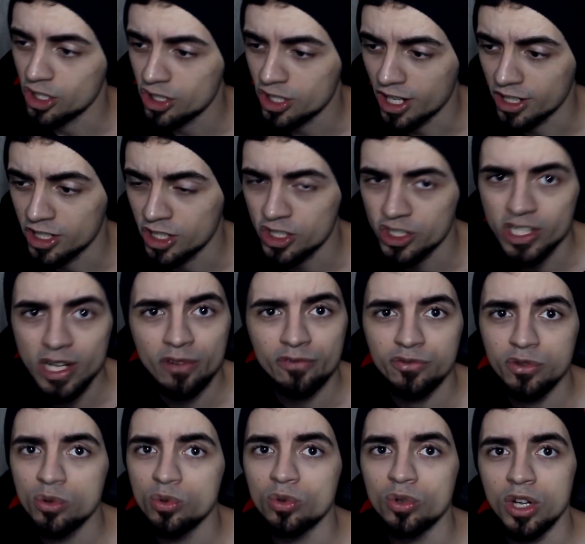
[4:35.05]
a gente já
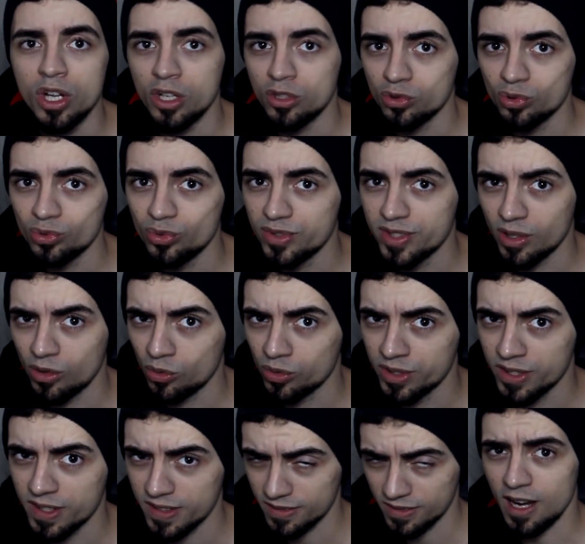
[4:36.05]
viu tudo isso
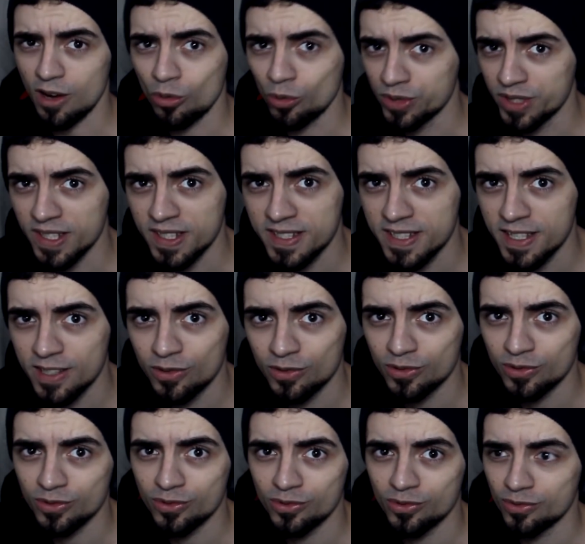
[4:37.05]
acontecer
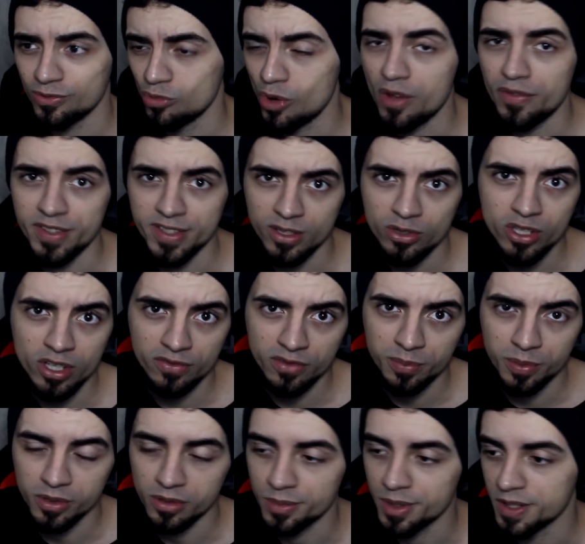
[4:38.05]
no, no, no UFC, eu já vi
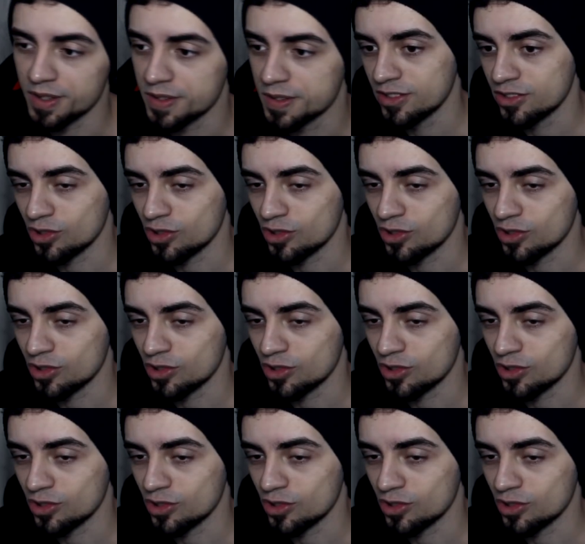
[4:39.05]
pelo menos.